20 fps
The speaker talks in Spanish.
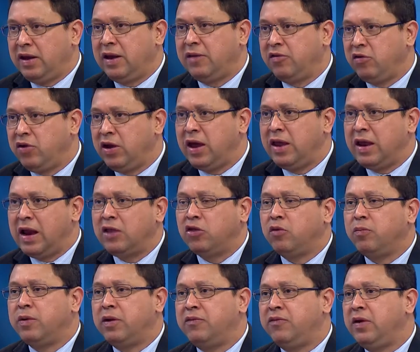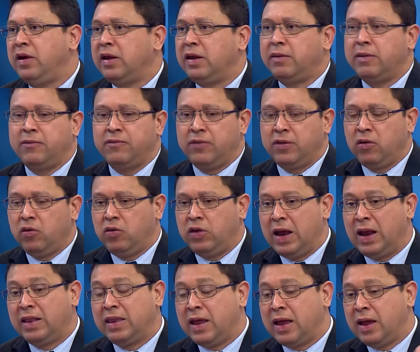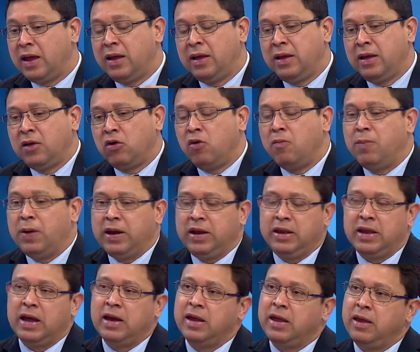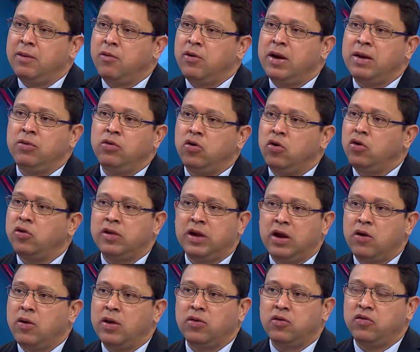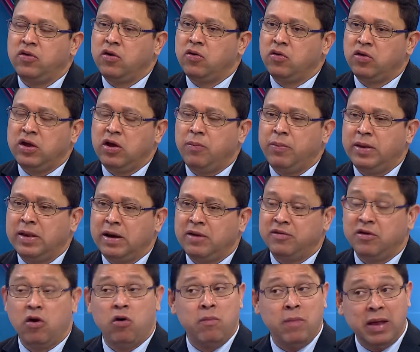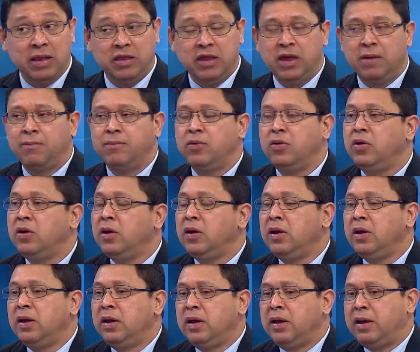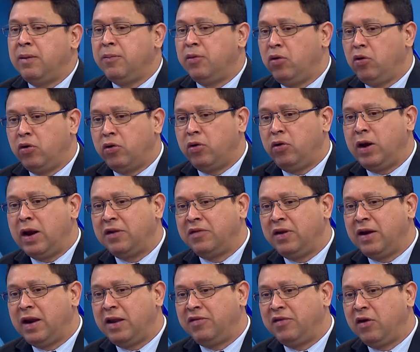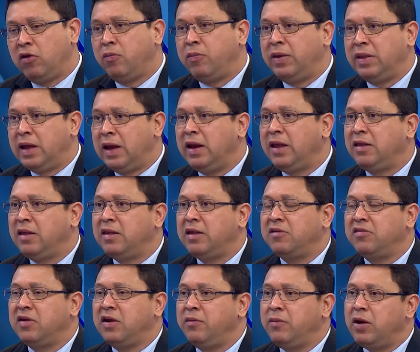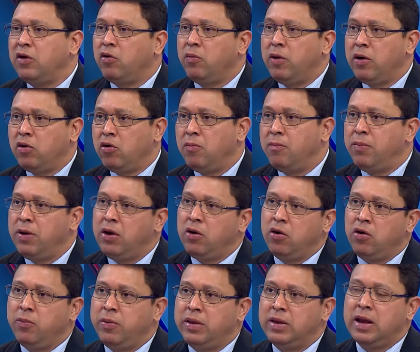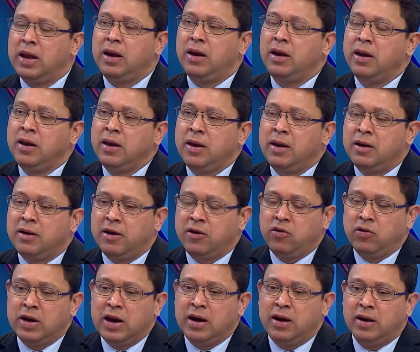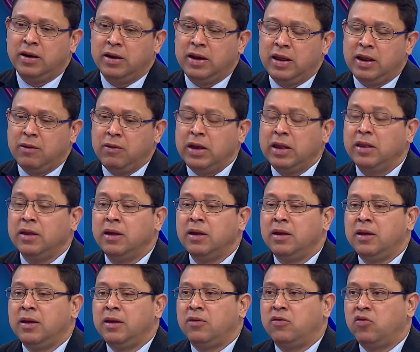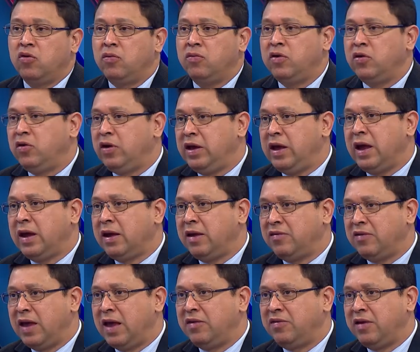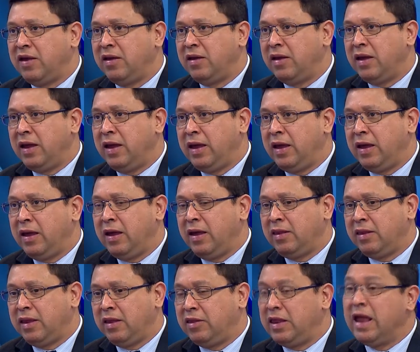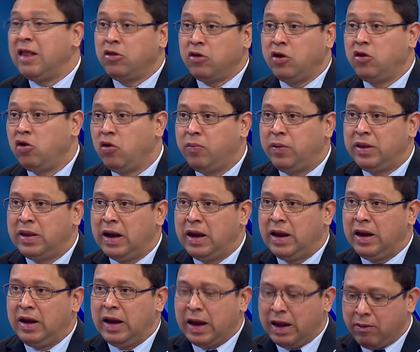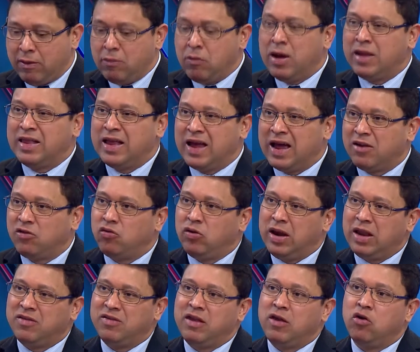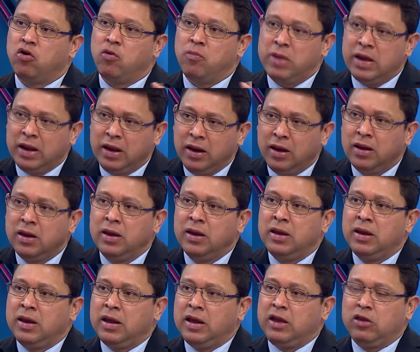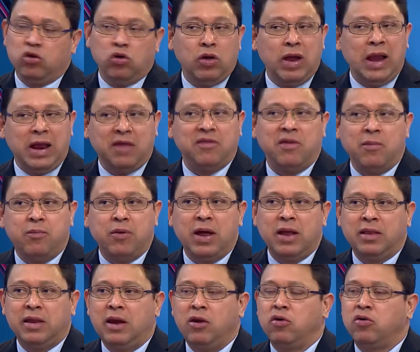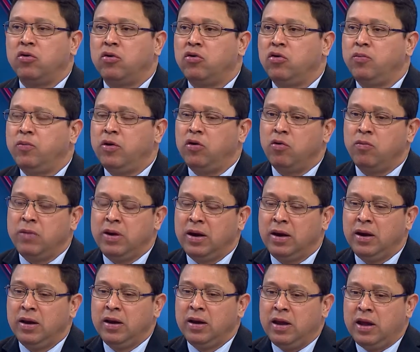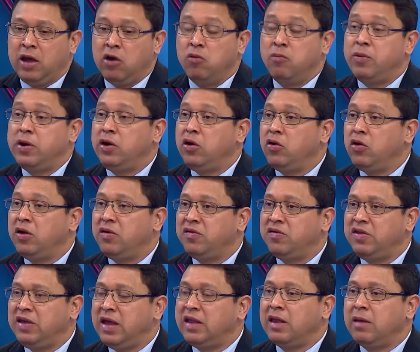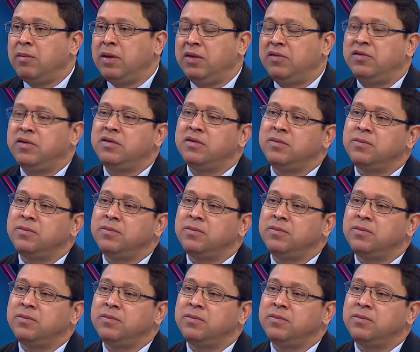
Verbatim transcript: La cirugía de alto perfil o de alta complejidad, que demoran 2, 3, 4, 5 días hospitalizados, más tiempo, que por lo regular se realizan en hospitales de tercer nivel como el Complejo y el Hospital Regional de David, son cirugías que se hacen eh, este, dentro de estos hospitales. La que vamos a atacar son las 5.000 y todas las que se puedan de los otros grupos de 2.000 en un periodo de 7 meses.